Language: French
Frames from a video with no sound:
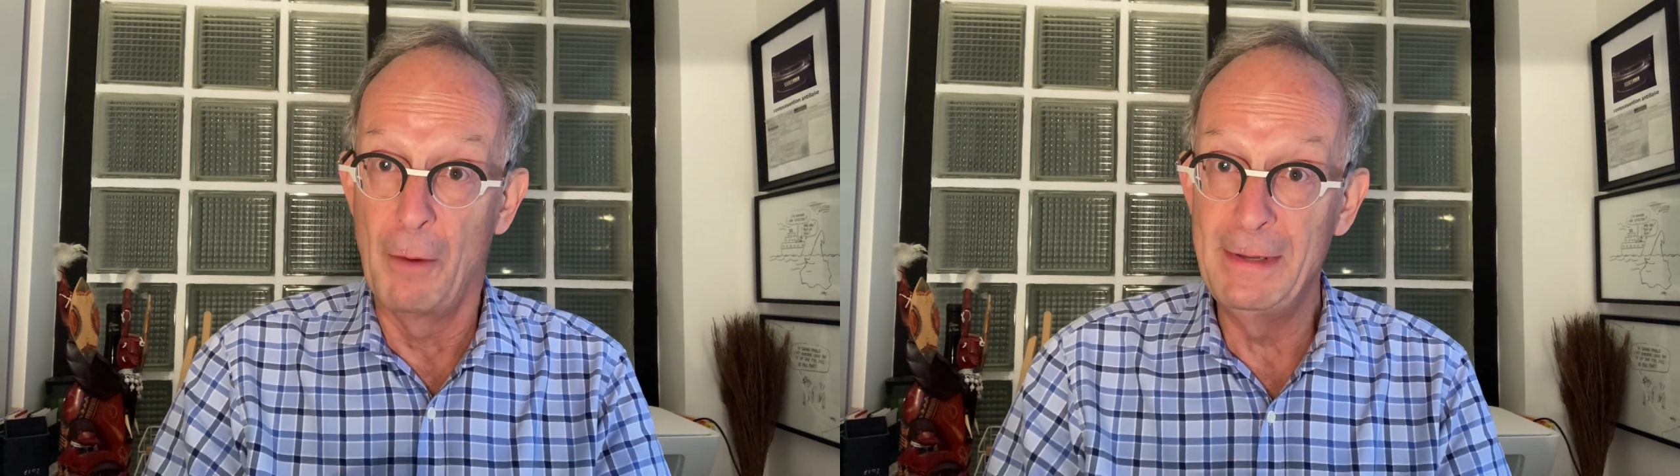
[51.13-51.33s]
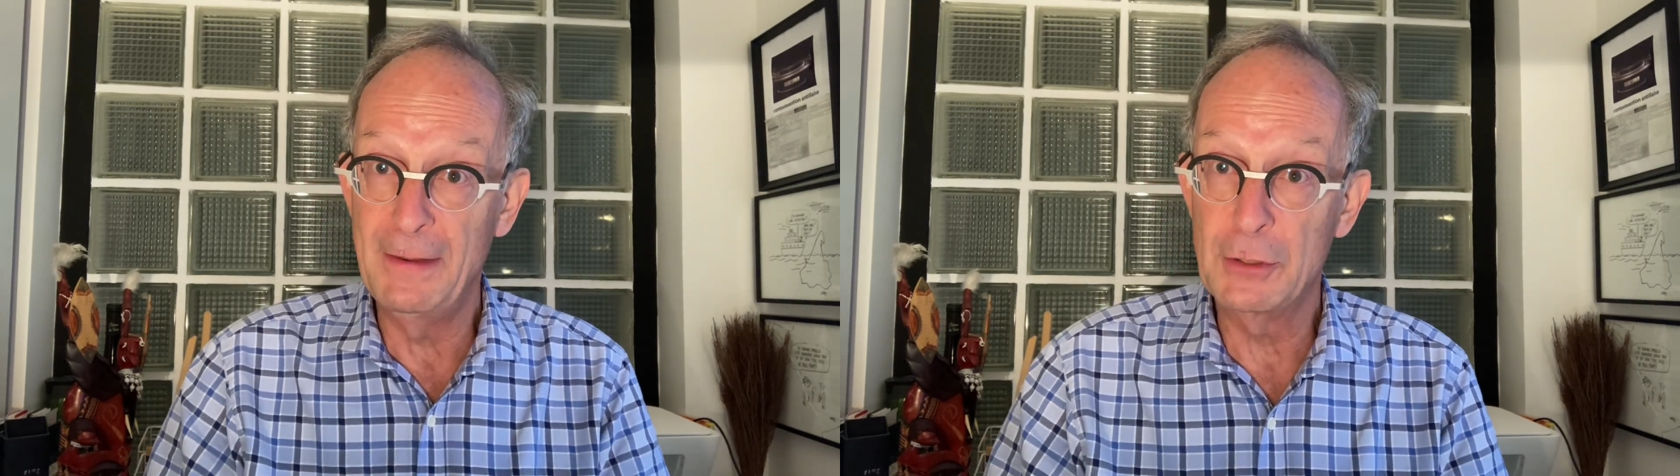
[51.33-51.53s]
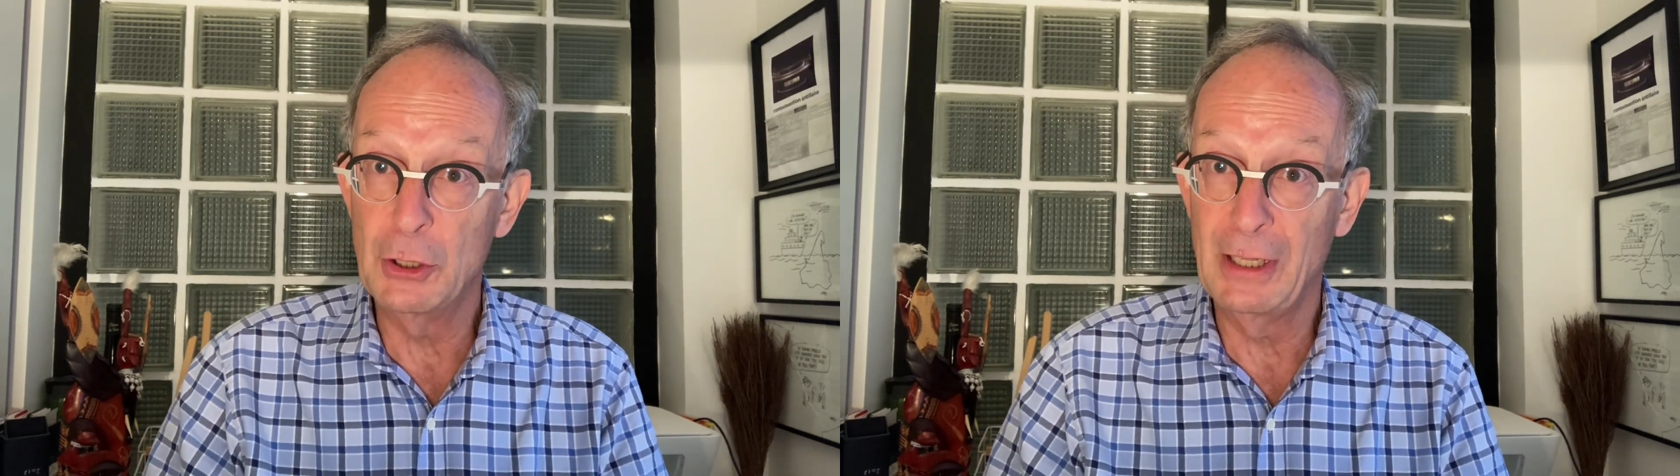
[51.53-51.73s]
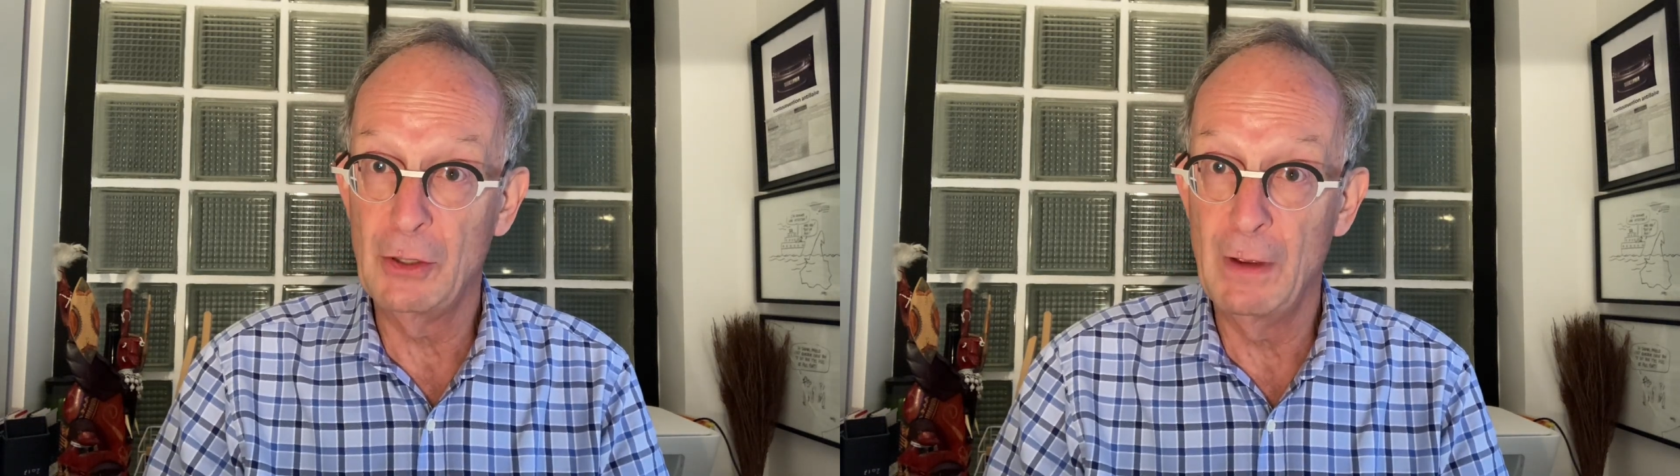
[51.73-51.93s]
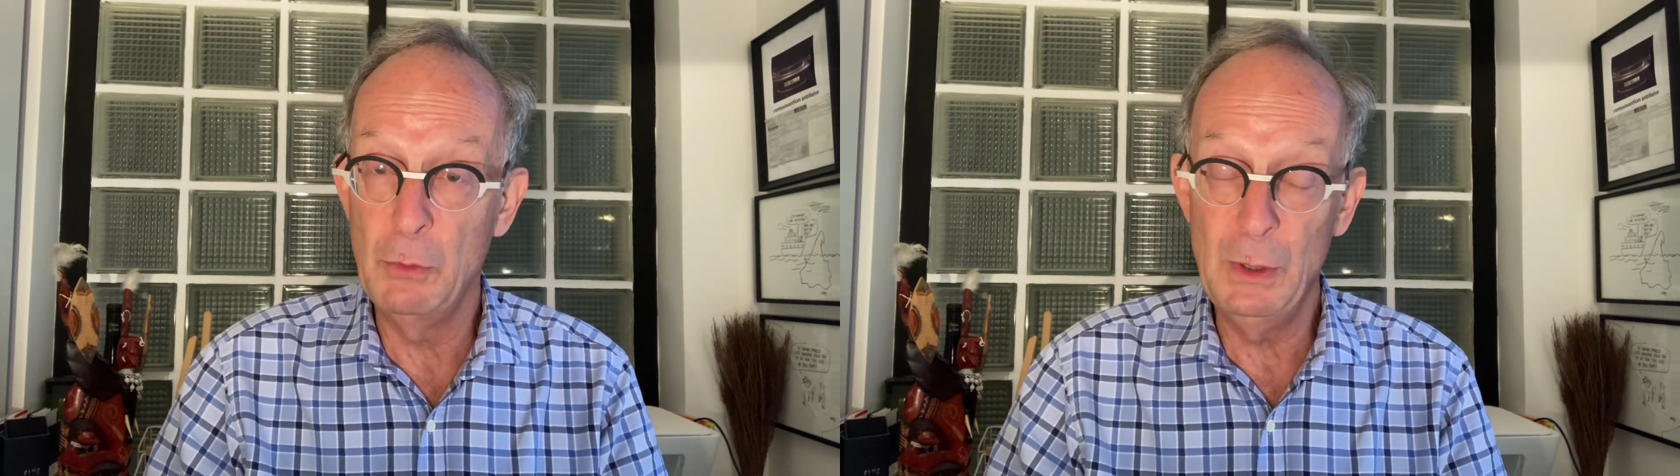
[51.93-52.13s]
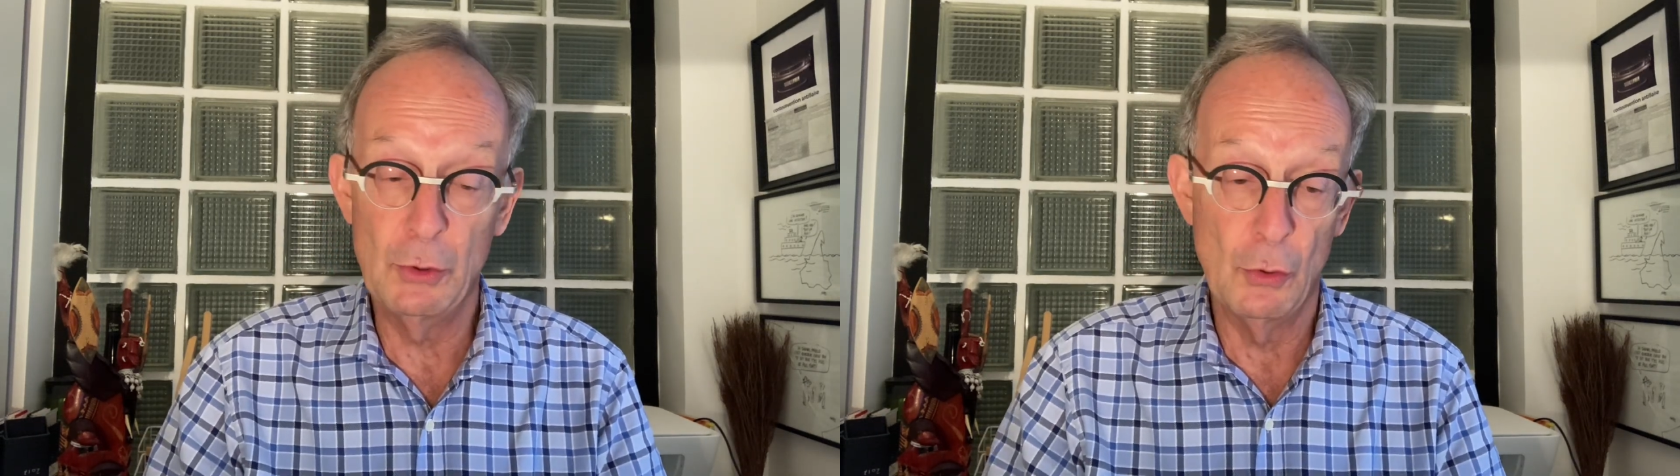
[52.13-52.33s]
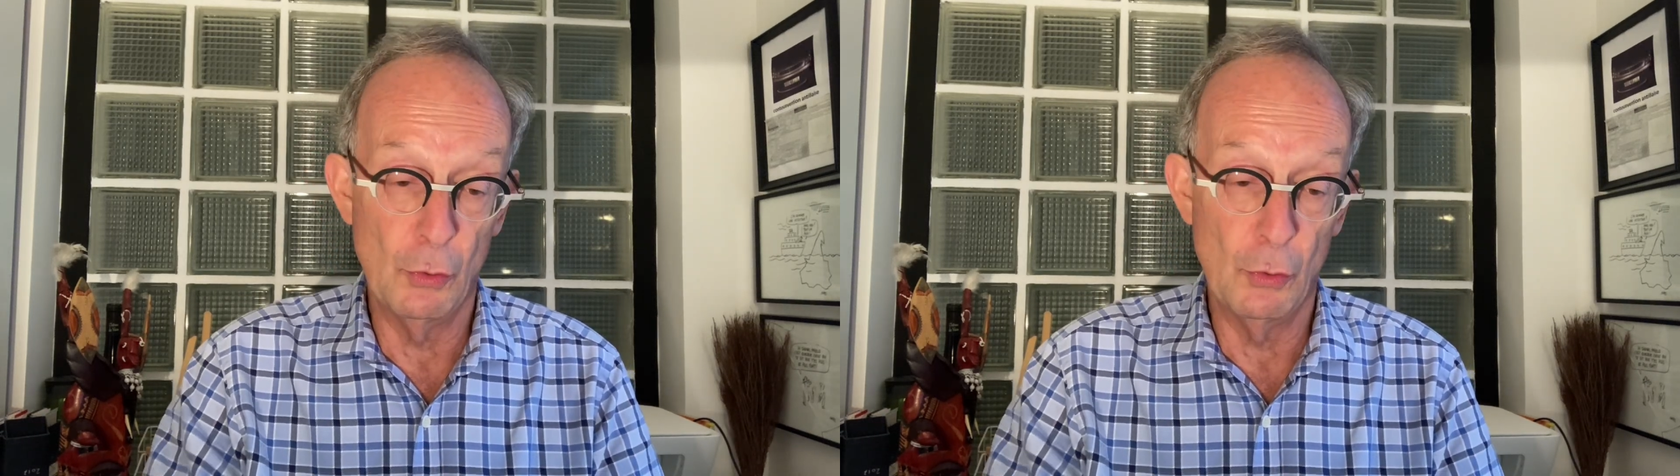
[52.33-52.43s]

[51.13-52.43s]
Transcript: 1988,